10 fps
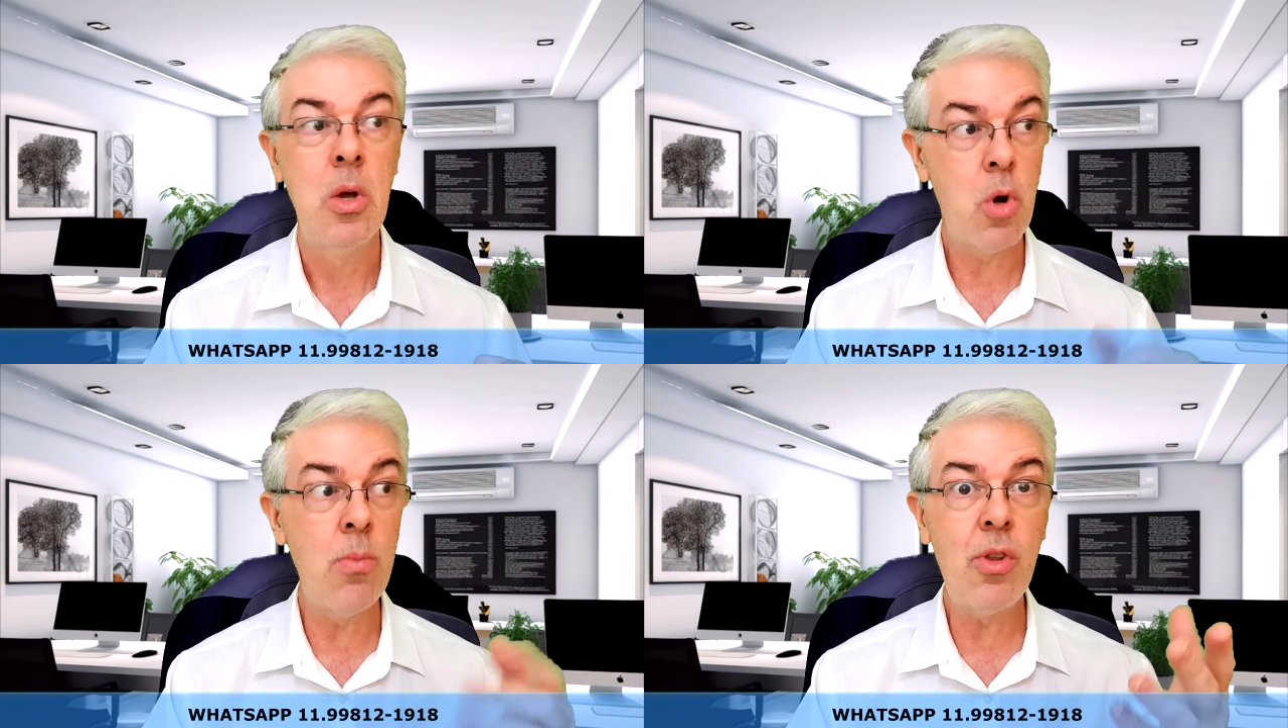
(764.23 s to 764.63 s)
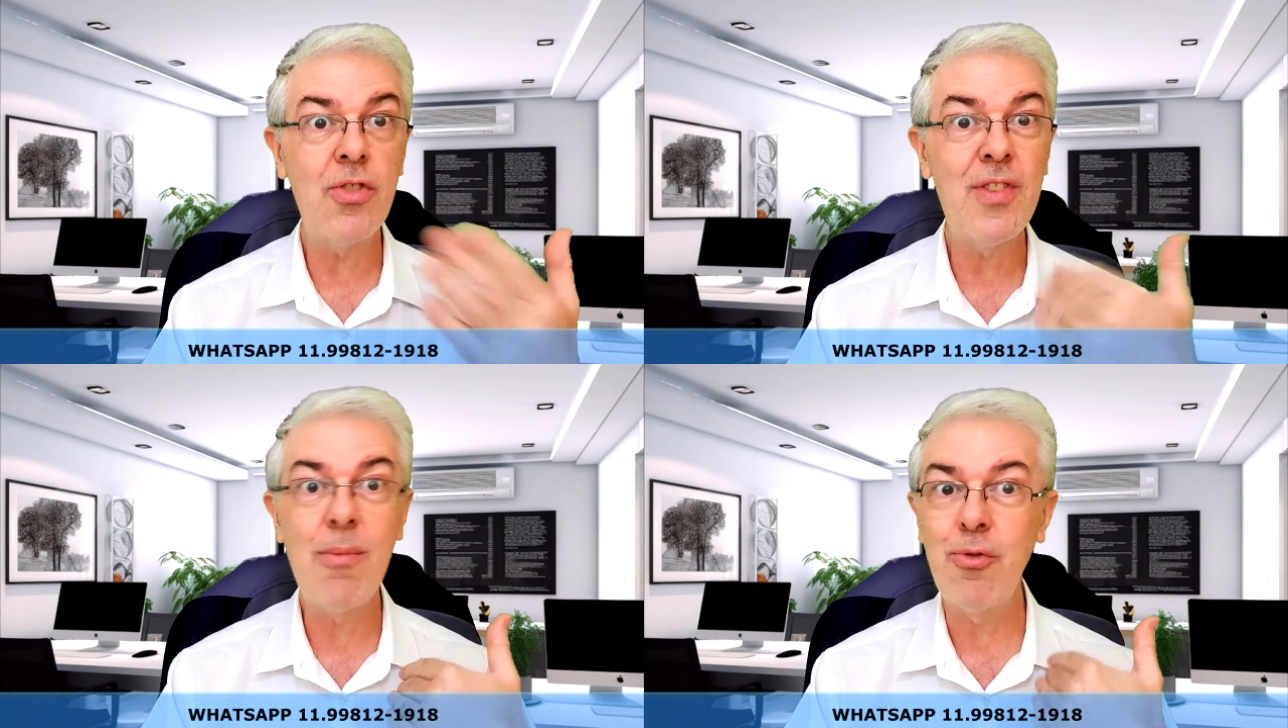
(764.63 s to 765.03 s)
Como
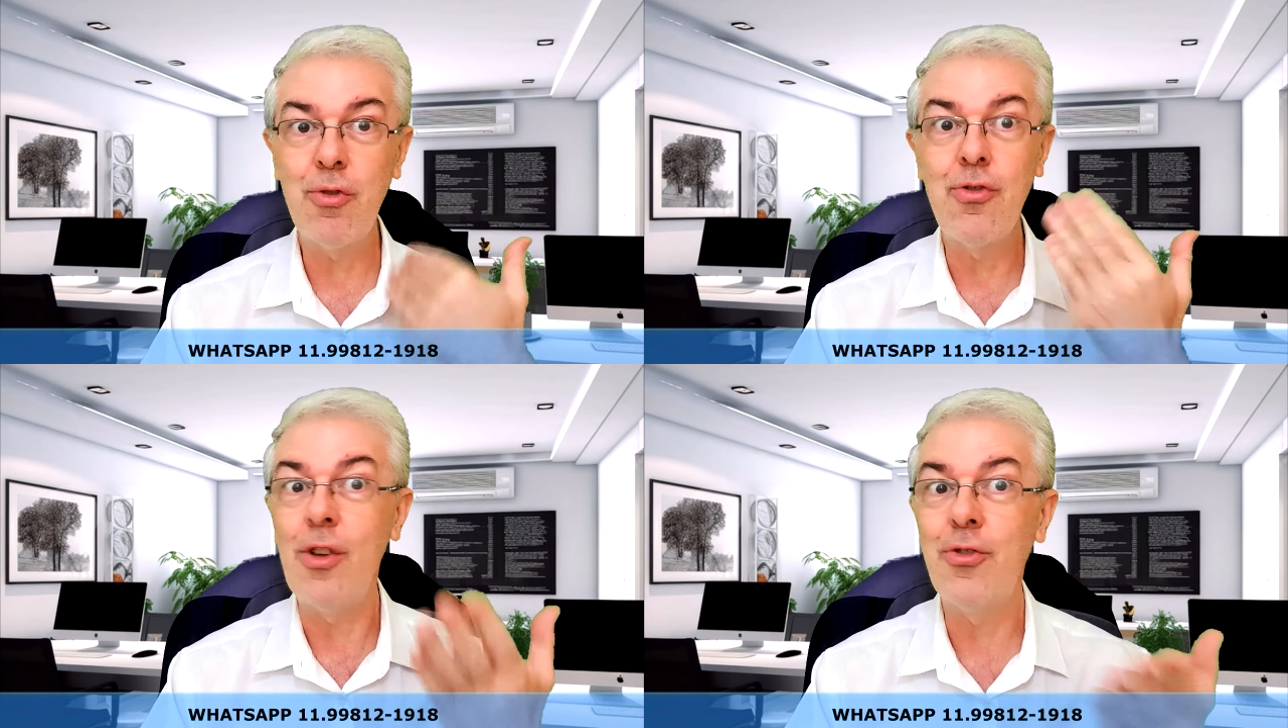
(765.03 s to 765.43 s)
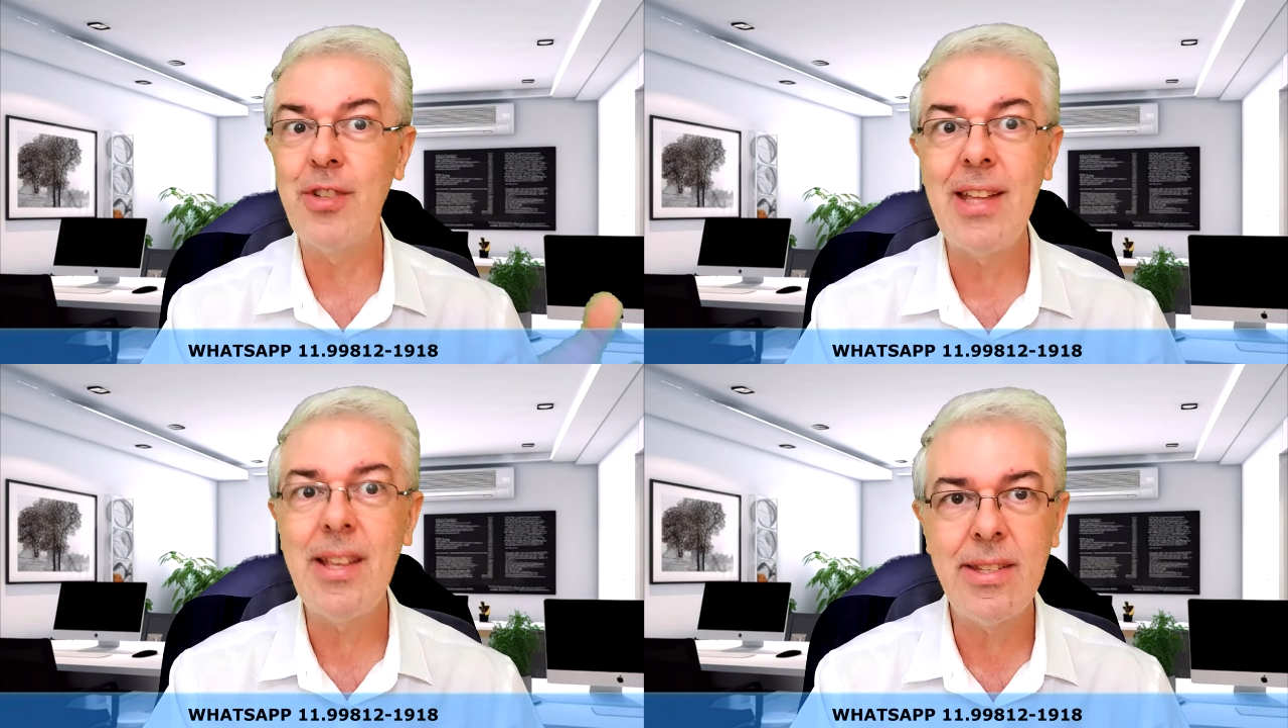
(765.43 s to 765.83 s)
nós temos os
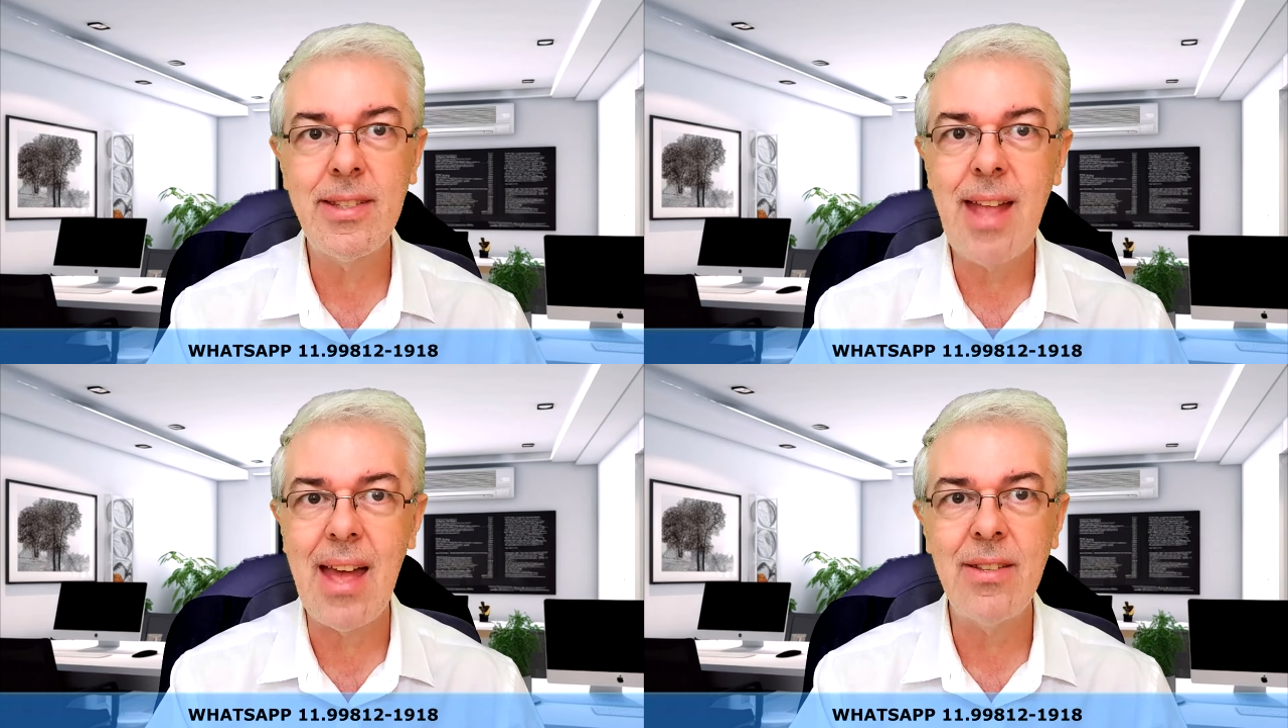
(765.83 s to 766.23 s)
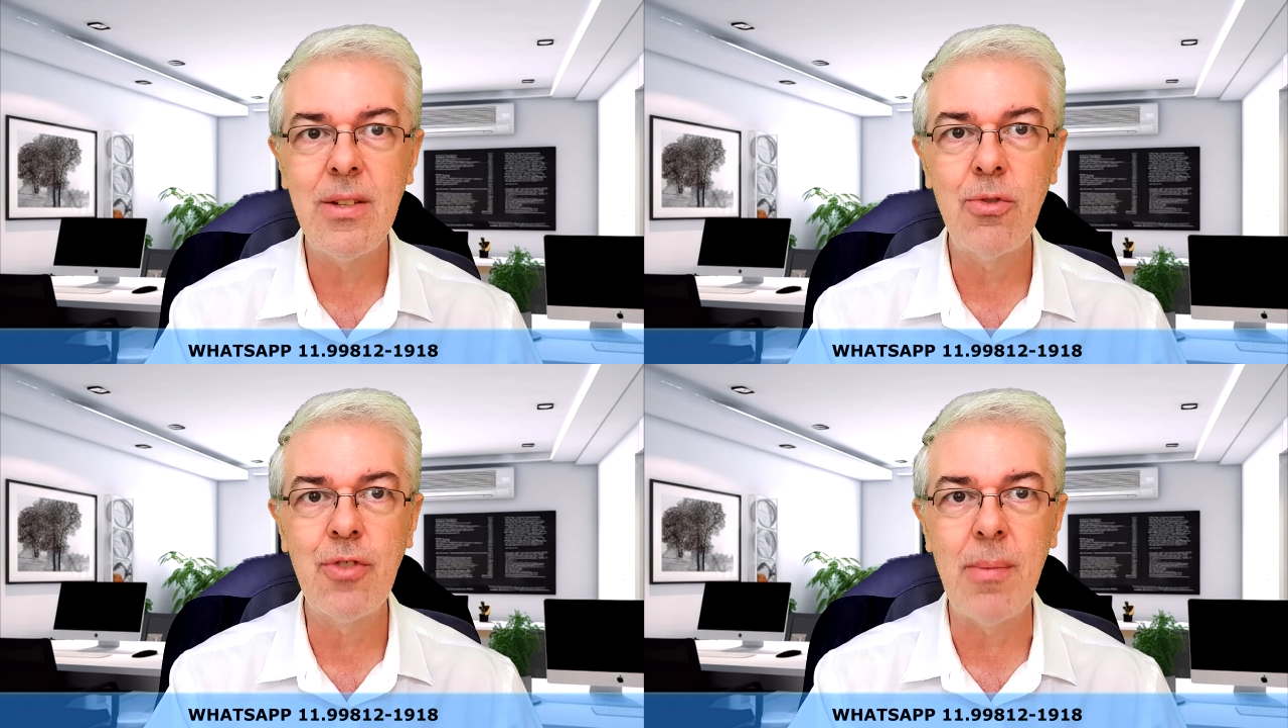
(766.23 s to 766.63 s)
nossos
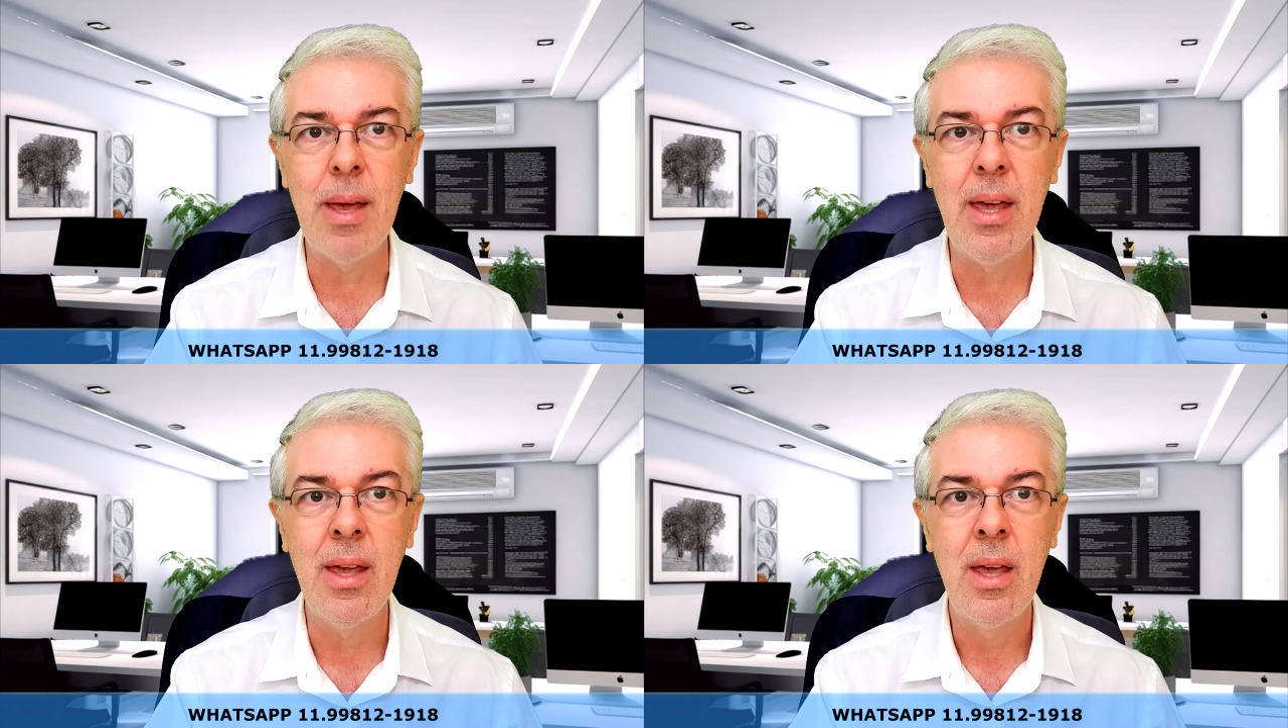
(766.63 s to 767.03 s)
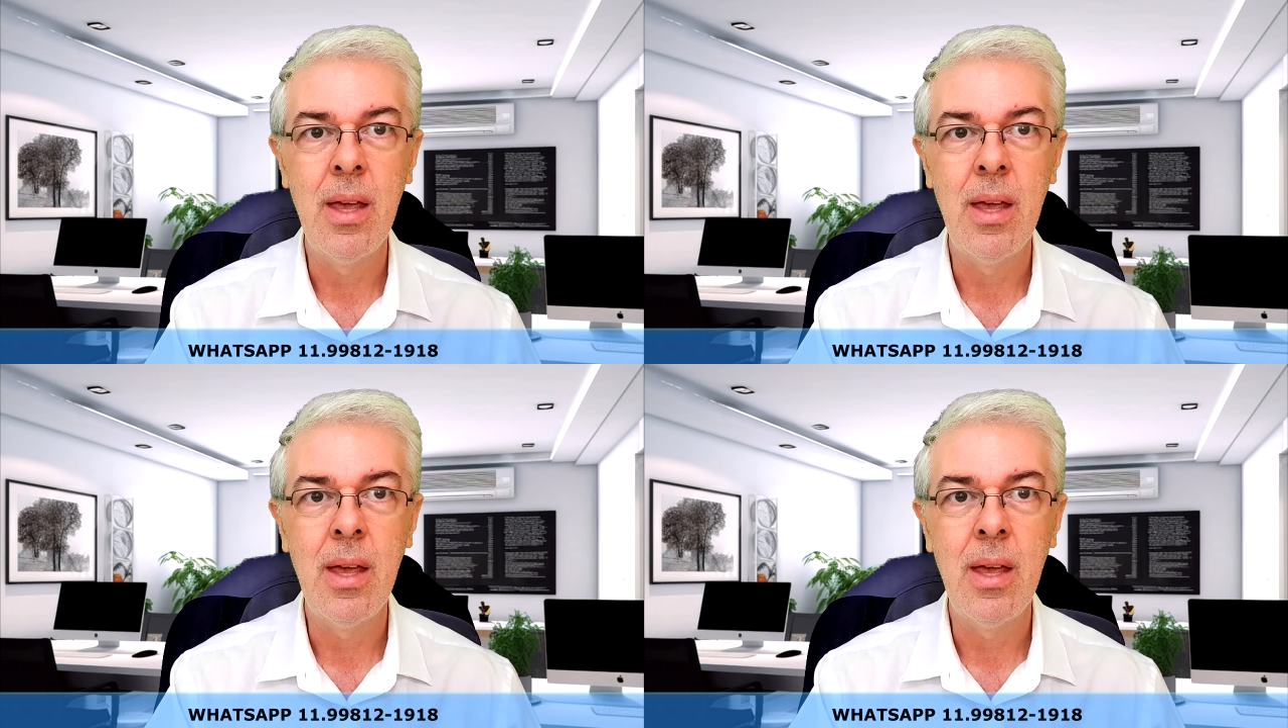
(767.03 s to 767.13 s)
anestésicos também.